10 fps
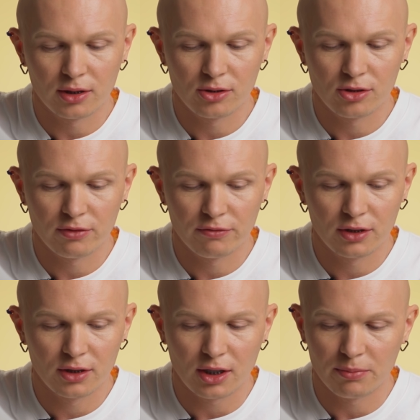Я надеюсь, вам
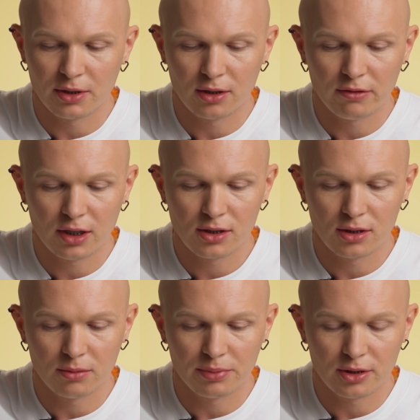видно, как переливается
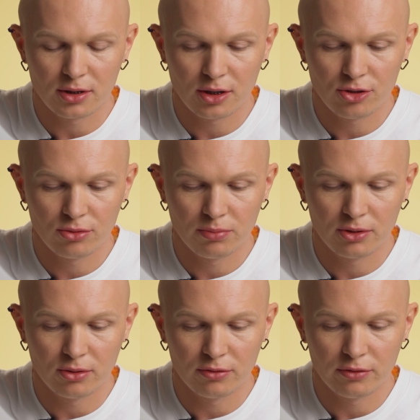эта потрясающая
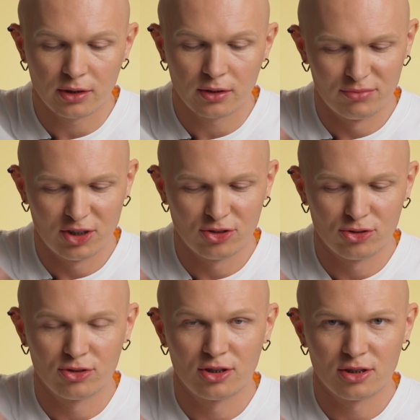упаковка. У меня
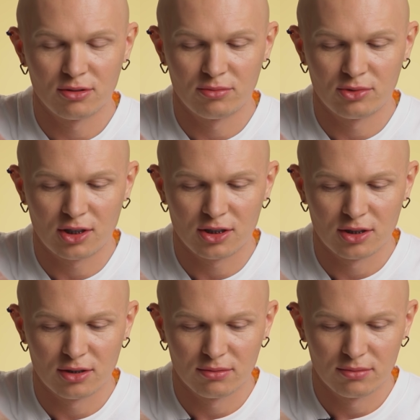чуть-чуть даже
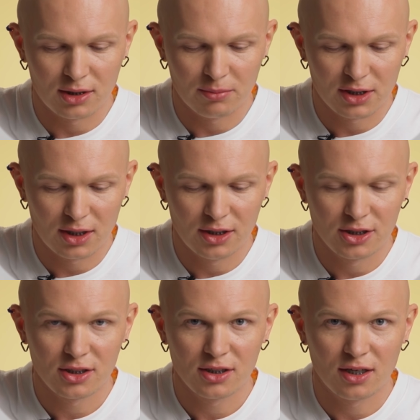мурашки. Она
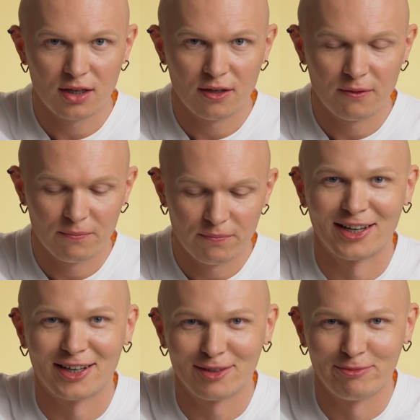металлическая. Я
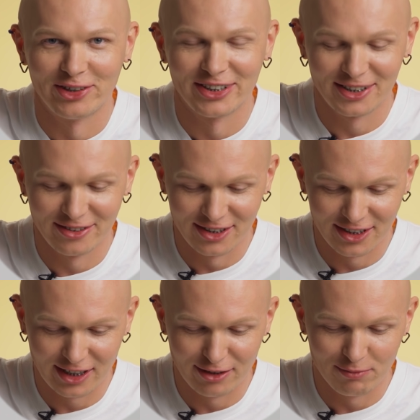как ребенок, извините,
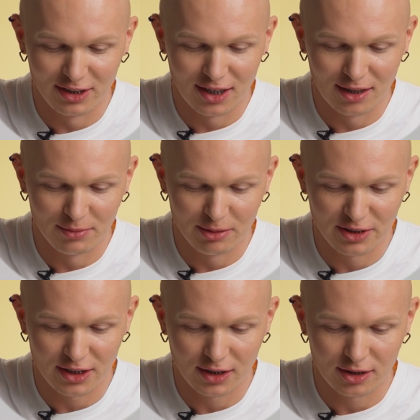я не невменяемый, я
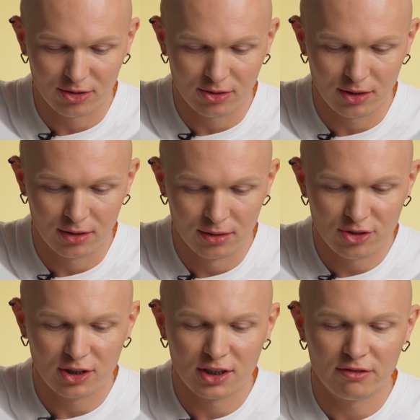потерял контроль.
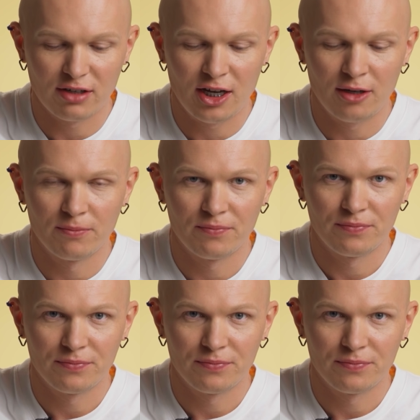Что, открываем?